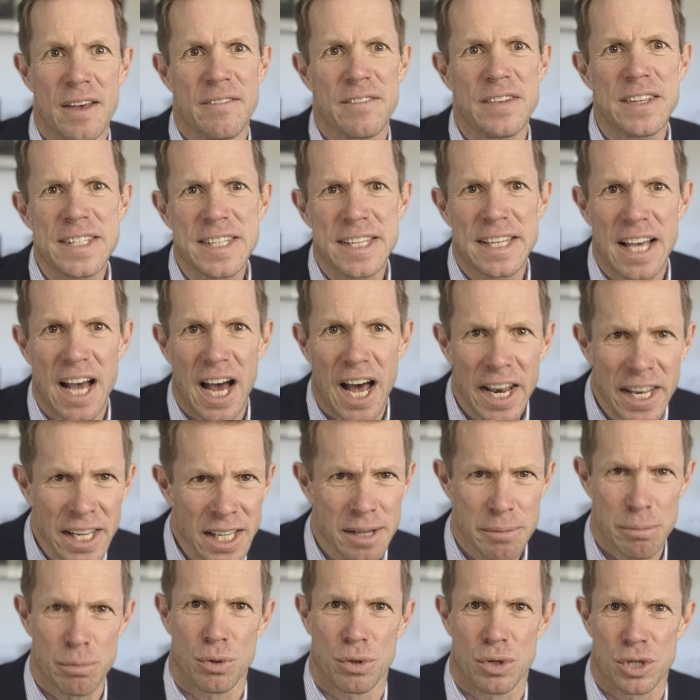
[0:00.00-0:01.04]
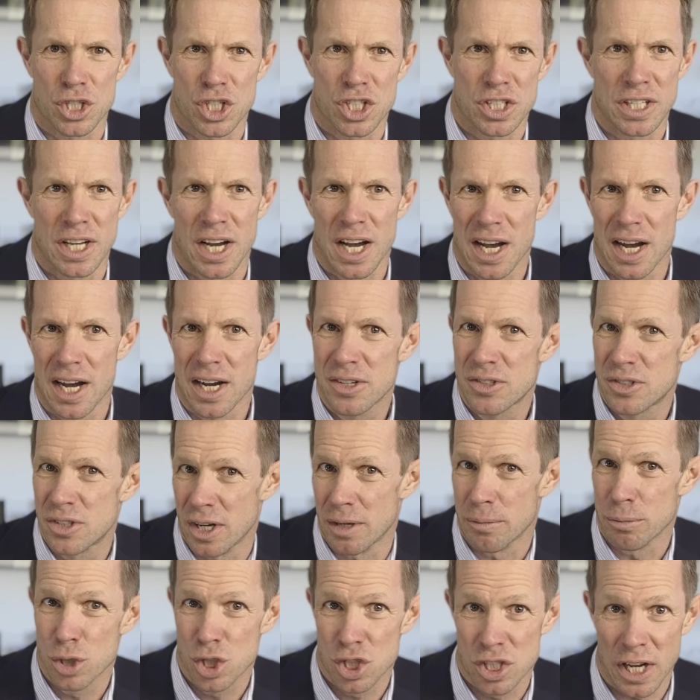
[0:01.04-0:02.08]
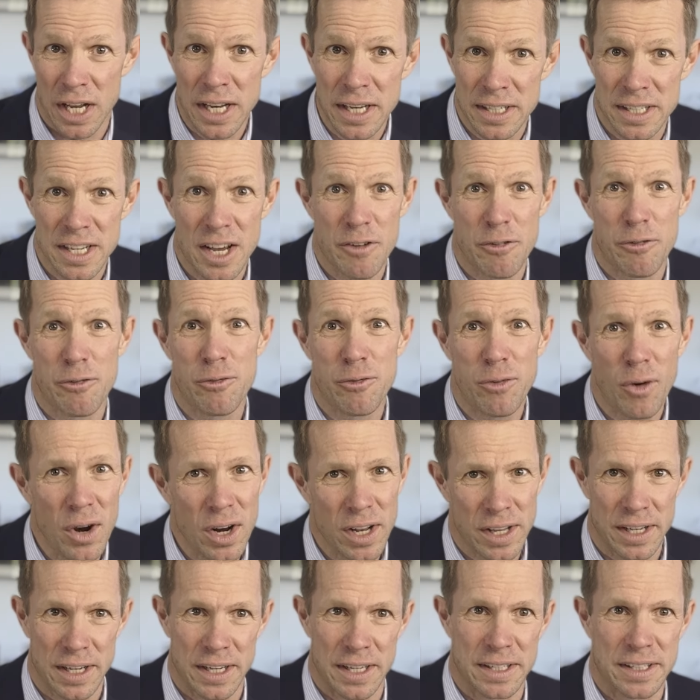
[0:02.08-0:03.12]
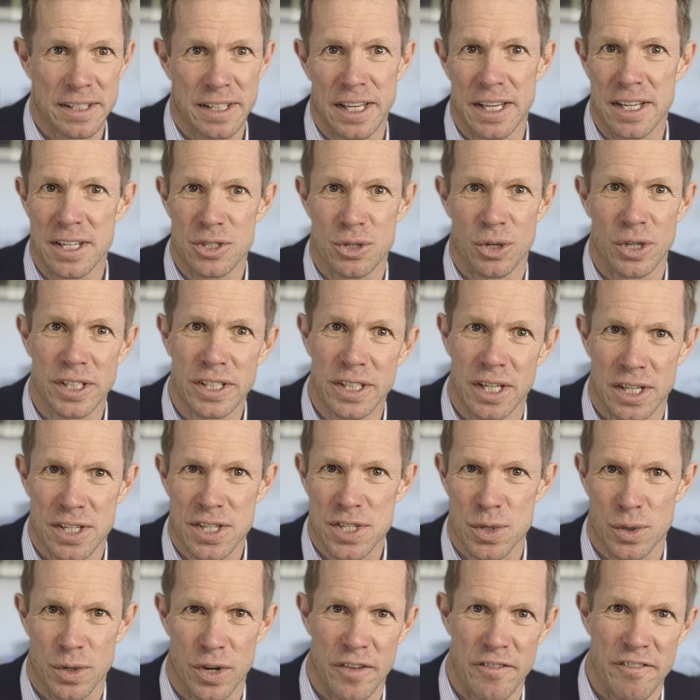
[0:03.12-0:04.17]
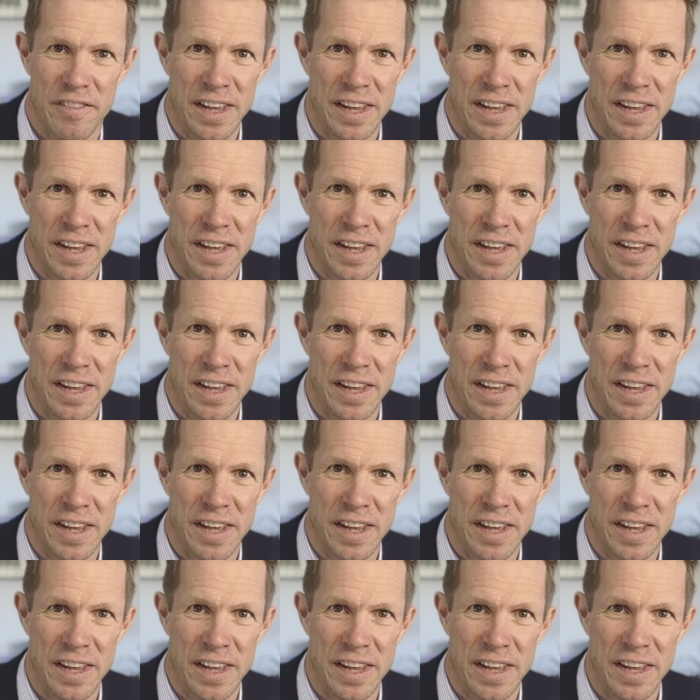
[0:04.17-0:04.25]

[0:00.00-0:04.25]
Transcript: Wie sich andere Branchen nach aktuellem Stand erfolgreich gegen solche Aktionen